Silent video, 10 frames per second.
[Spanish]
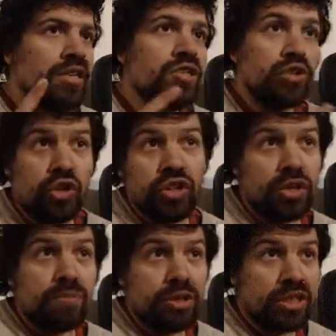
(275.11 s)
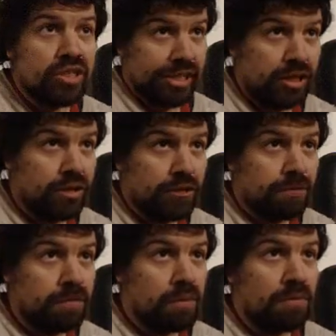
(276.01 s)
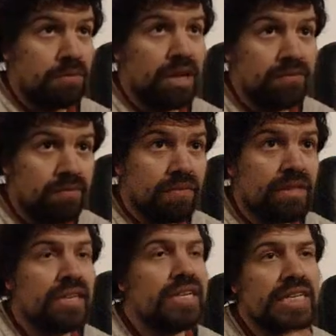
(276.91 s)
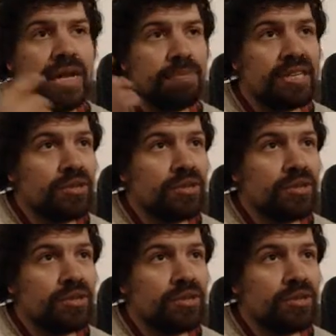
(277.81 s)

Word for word: no de un diseñador, ¿bien? Eh, la parte